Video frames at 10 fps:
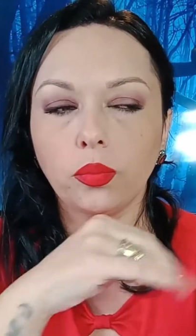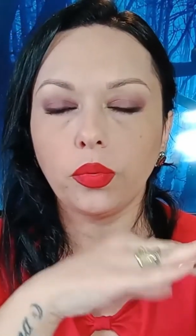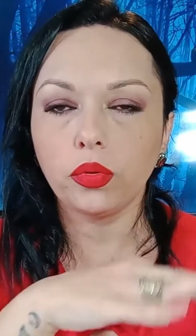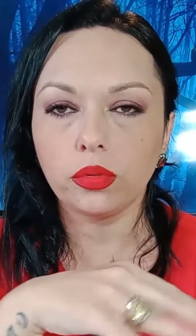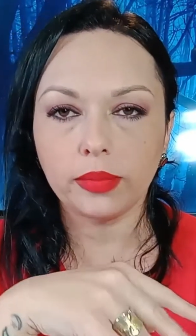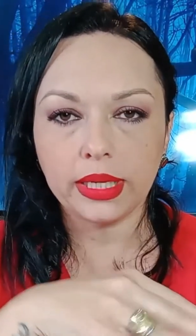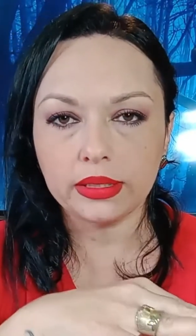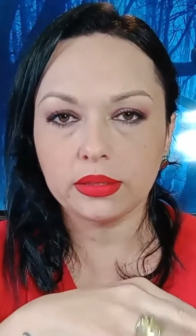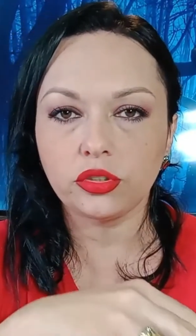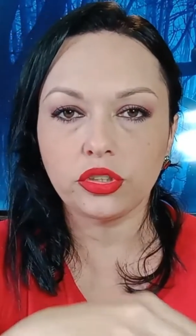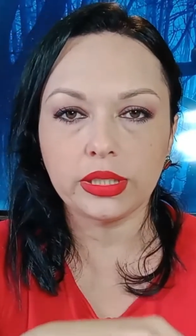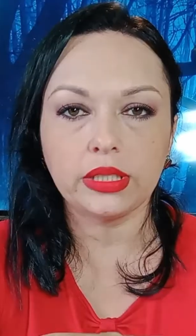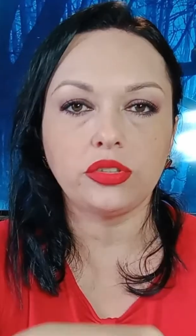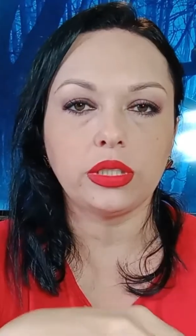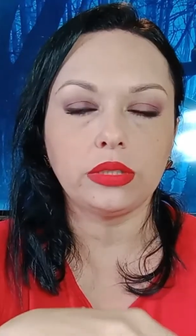um pouco mais
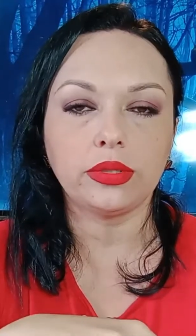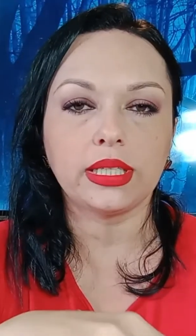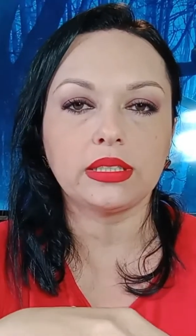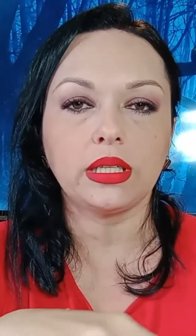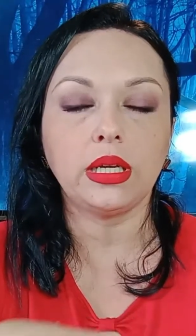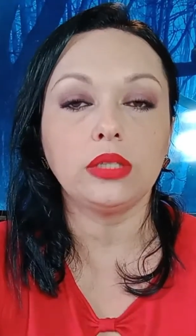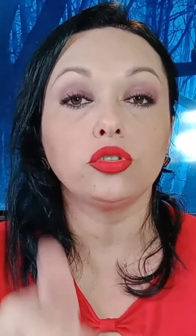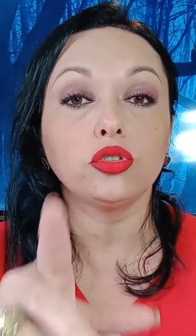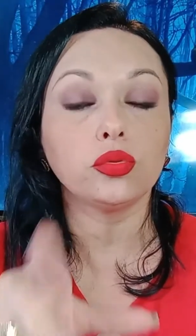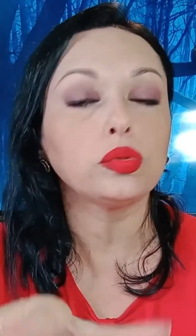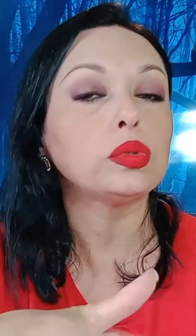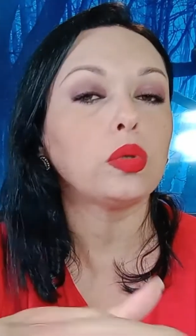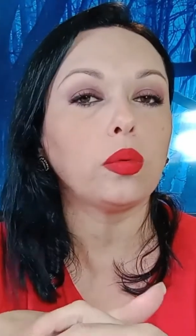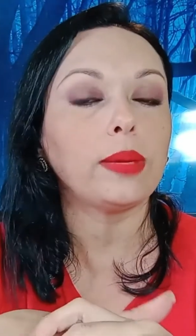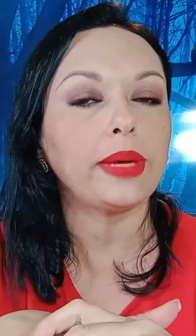distante ali do Castelinho, junto
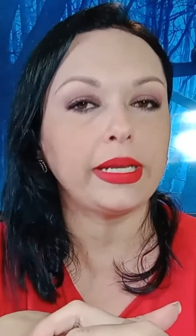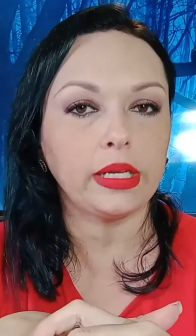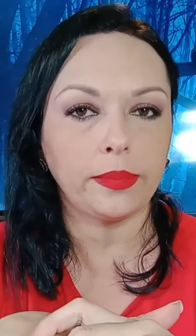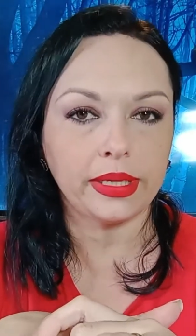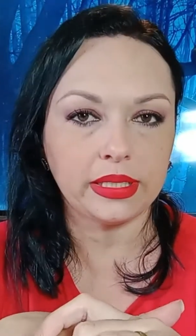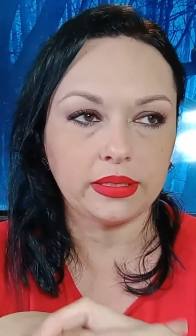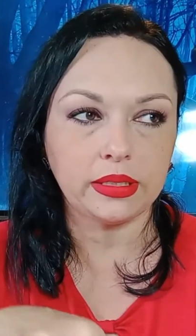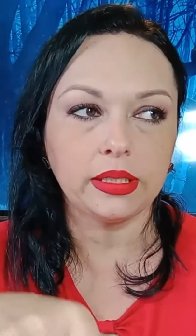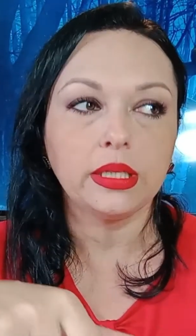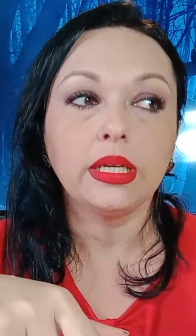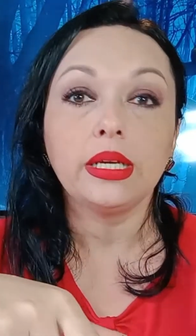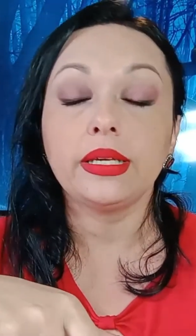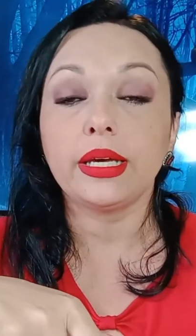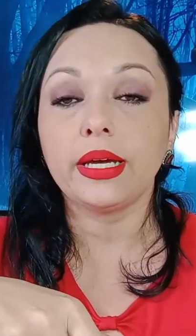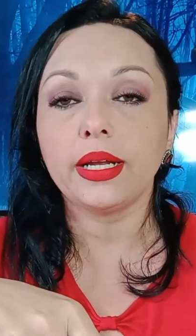com a Maria Aparecida,
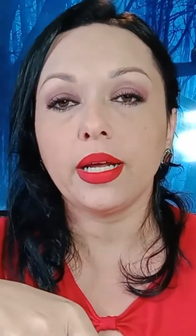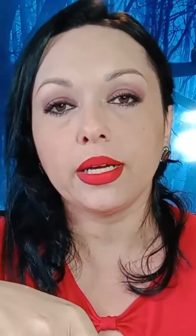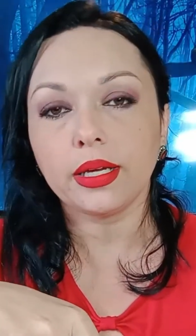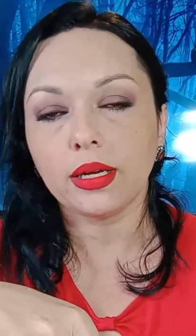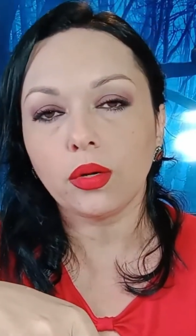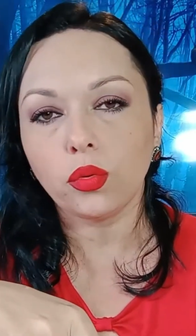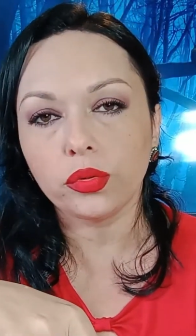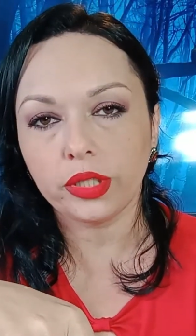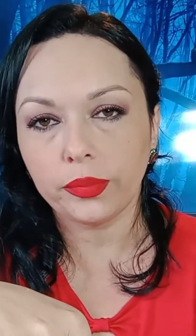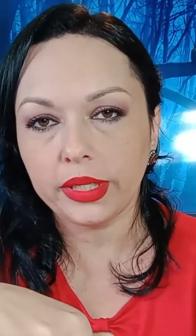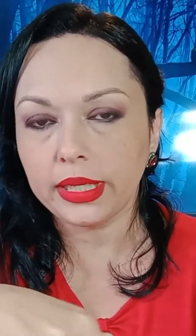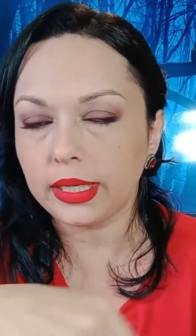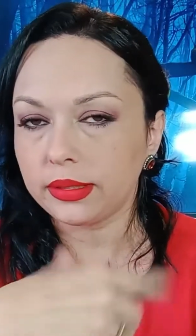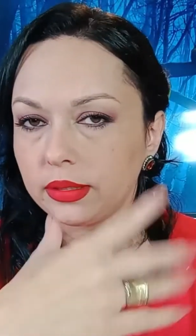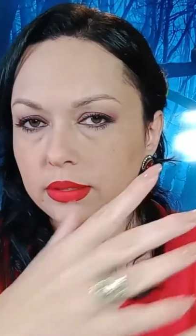que era aquela outra empregada.